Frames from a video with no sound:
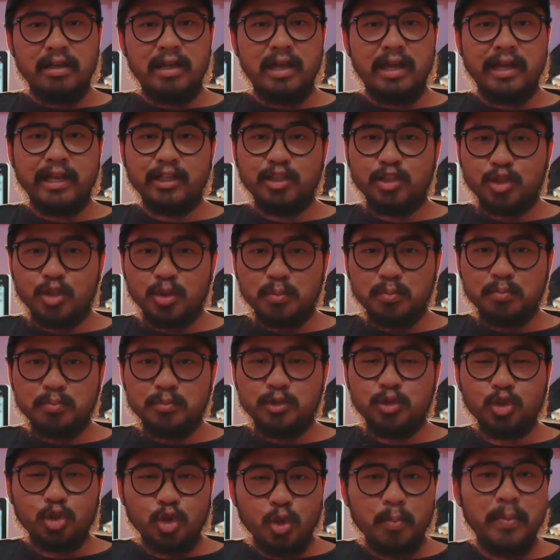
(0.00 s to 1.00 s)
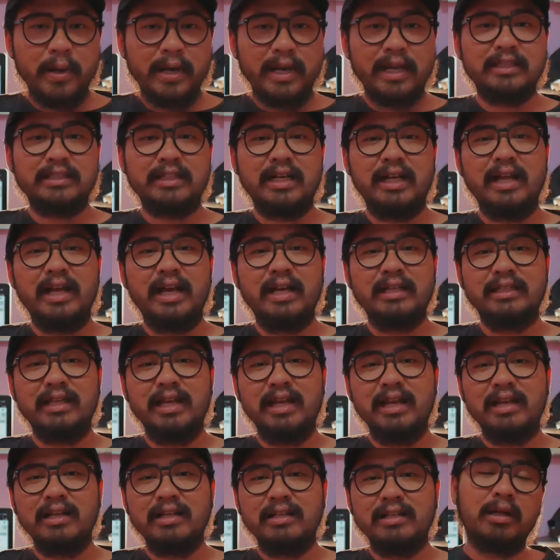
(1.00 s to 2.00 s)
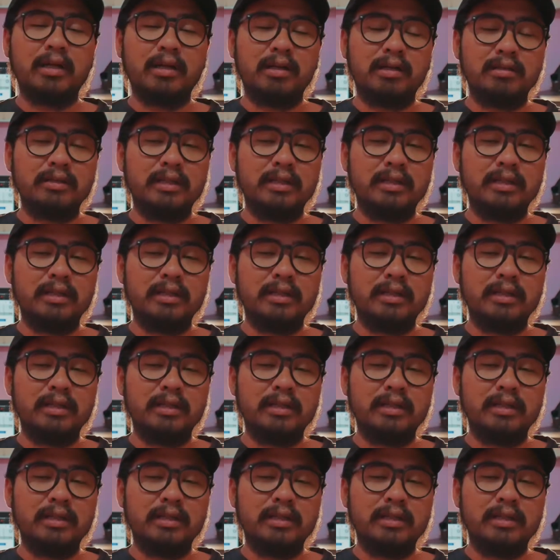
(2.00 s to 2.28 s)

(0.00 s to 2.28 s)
hanya cukup cukup hanya sekali aja dan,